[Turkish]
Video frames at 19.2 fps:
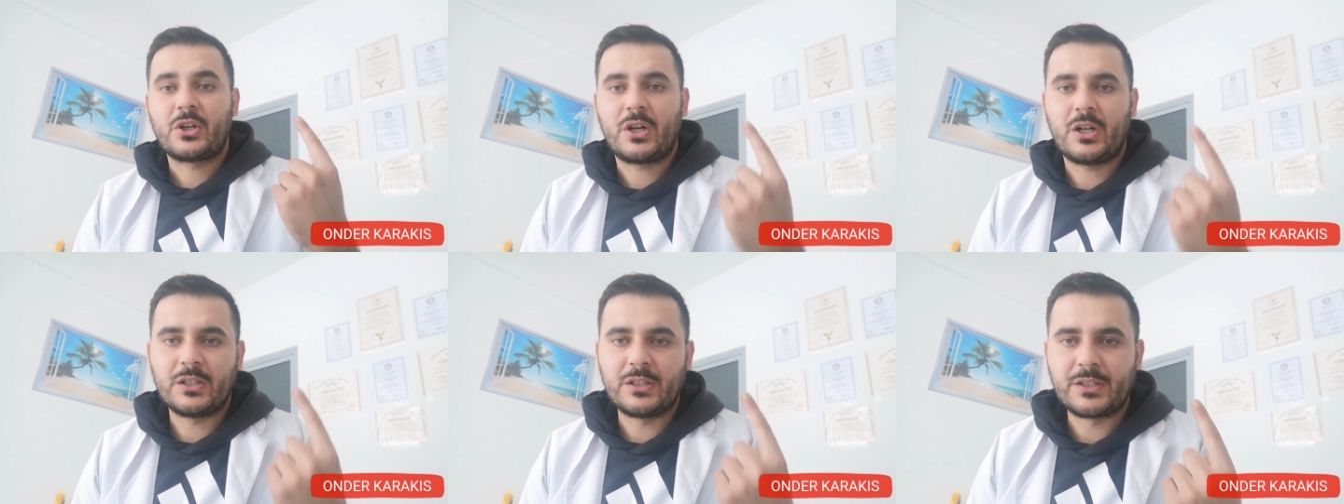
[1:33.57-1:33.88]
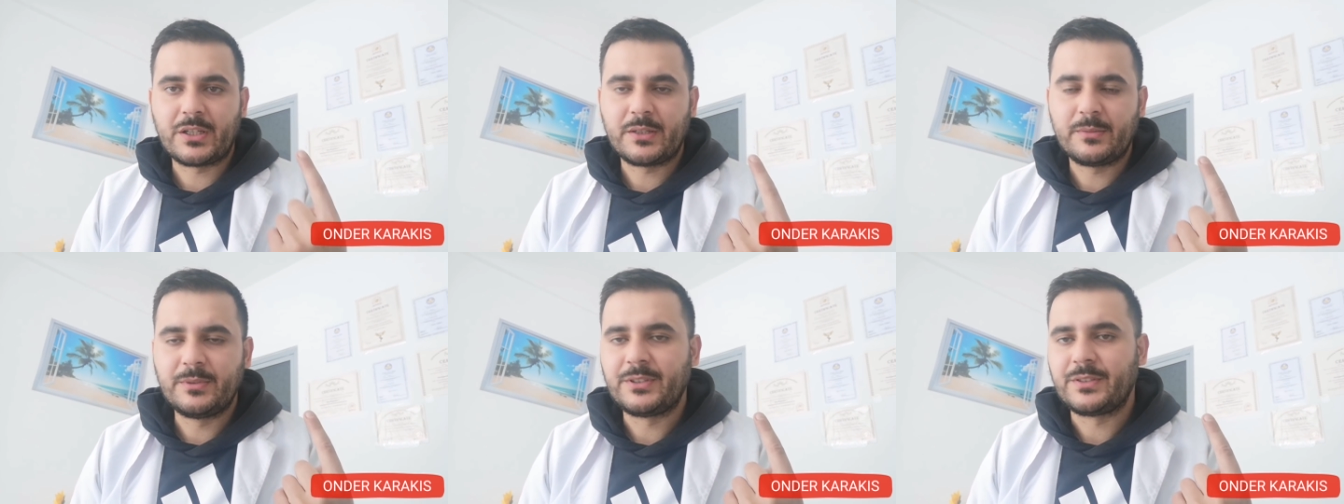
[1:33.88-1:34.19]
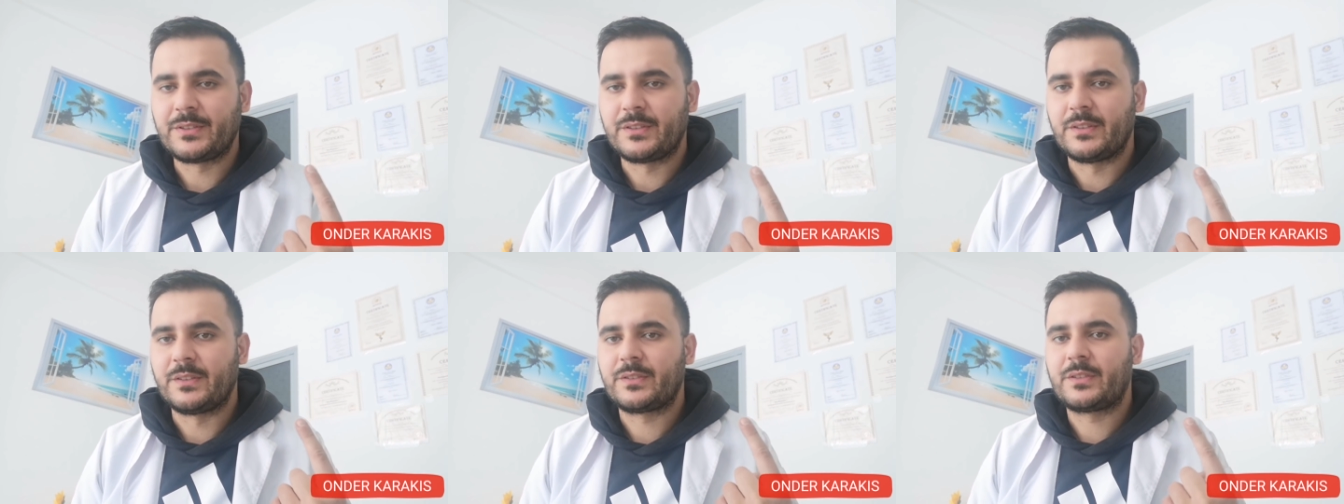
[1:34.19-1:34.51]

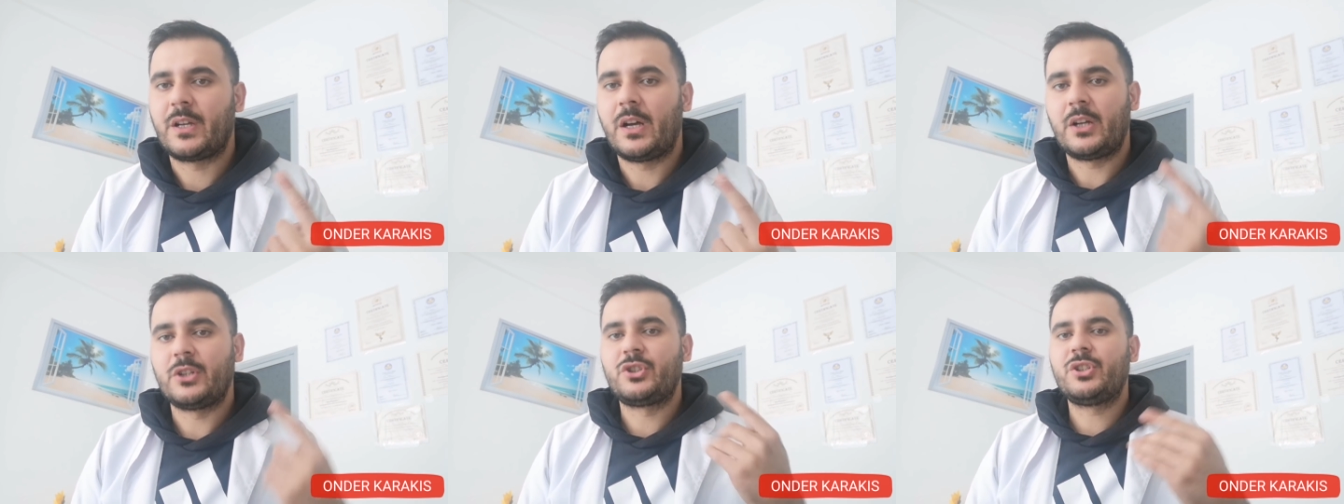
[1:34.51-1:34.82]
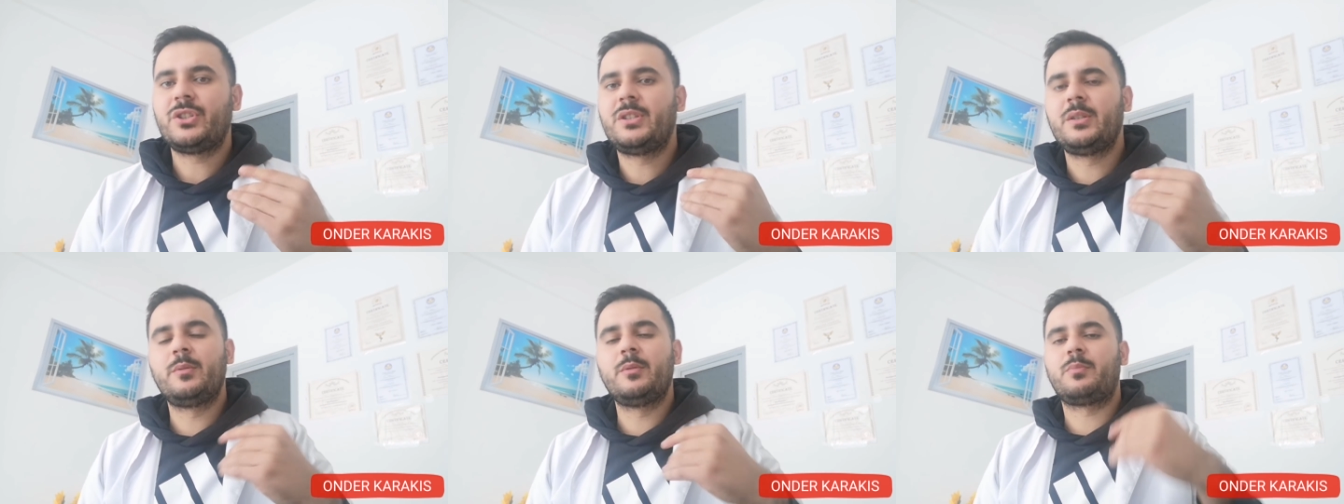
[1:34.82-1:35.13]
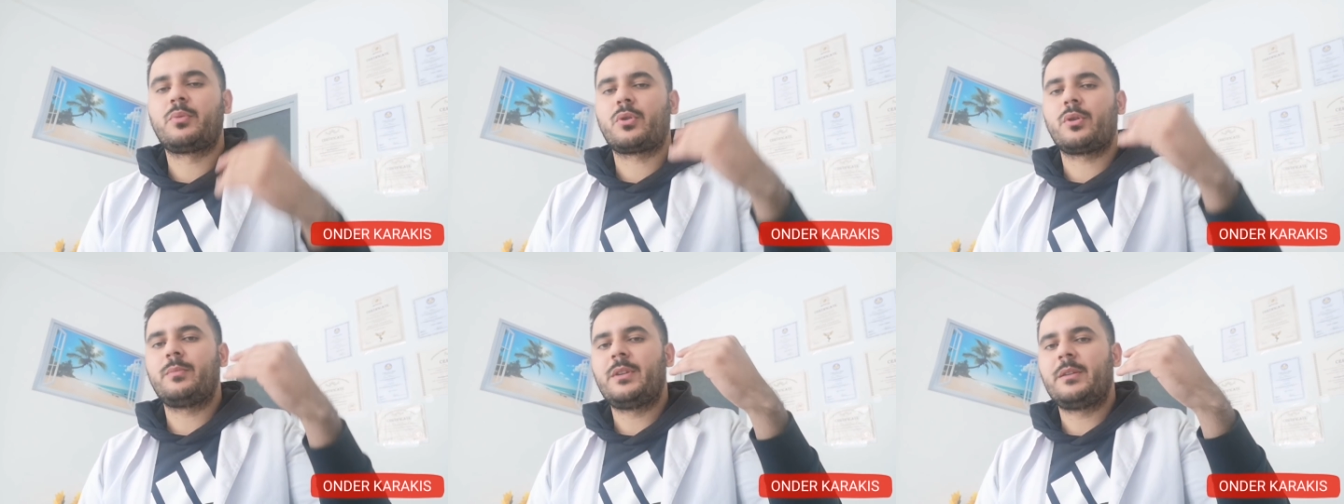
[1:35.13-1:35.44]
kaldırabilirsiniz. Ha ciddi
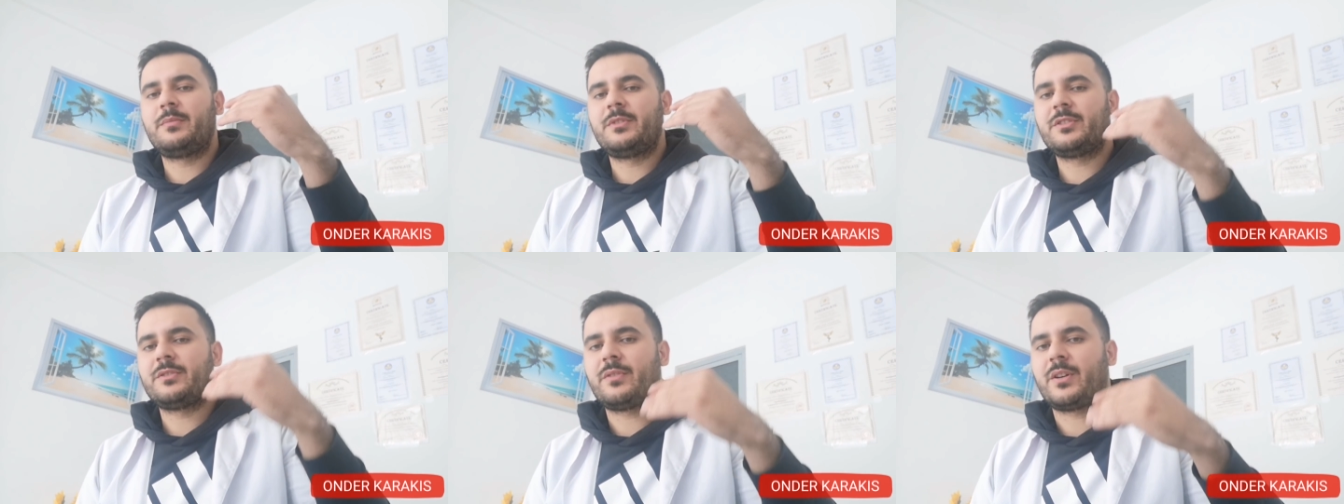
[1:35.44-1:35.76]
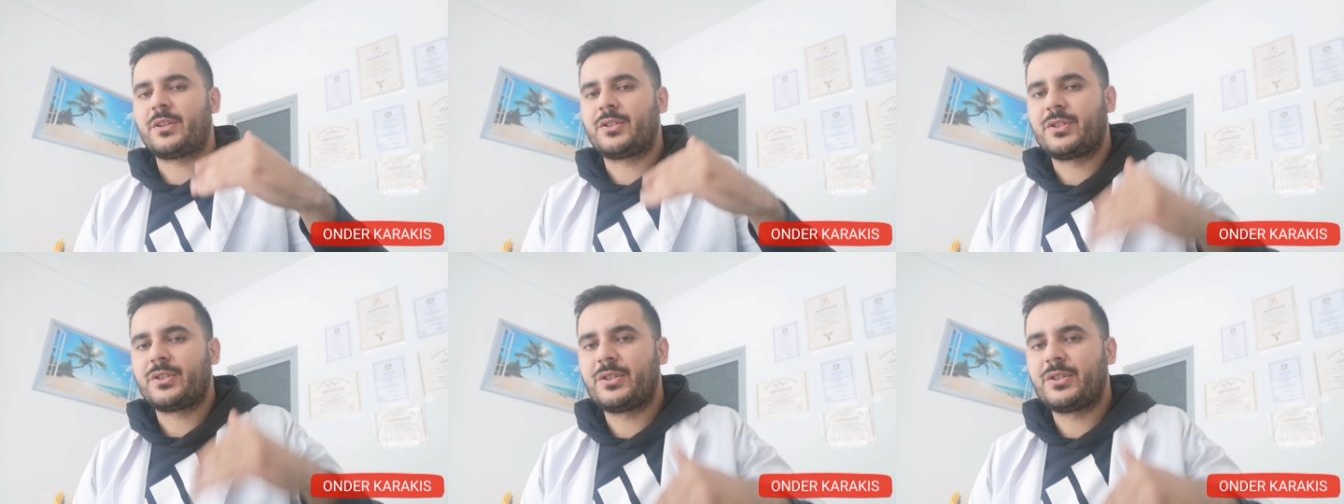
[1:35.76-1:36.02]
bir probleminiz var.